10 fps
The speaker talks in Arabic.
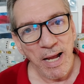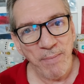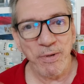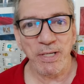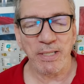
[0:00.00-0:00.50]

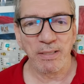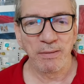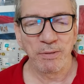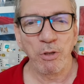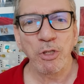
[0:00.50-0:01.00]
امريكا
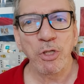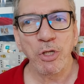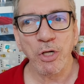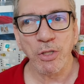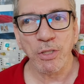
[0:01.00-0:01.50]
توقيت
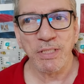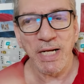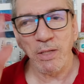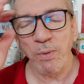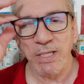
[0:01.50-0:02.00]
نيويورك
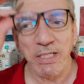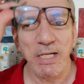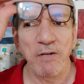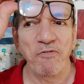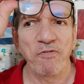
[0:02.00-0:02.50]
الساعه دلوقتي
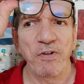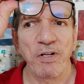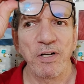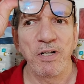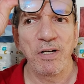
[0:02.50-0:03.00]
هنا في
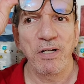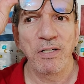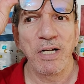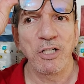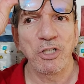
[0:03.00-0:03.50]

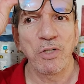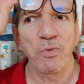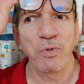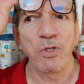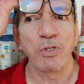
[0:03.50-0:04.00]
11
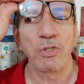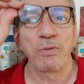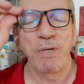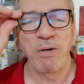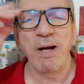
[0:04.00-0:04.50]
ونص
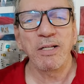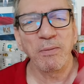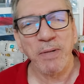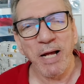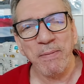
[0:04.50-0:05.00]
بقى اكتر
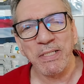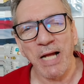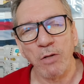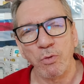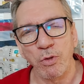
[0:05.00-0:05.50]
من خمس
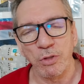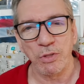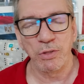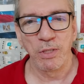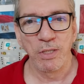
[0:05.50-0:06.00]
ساعات ونص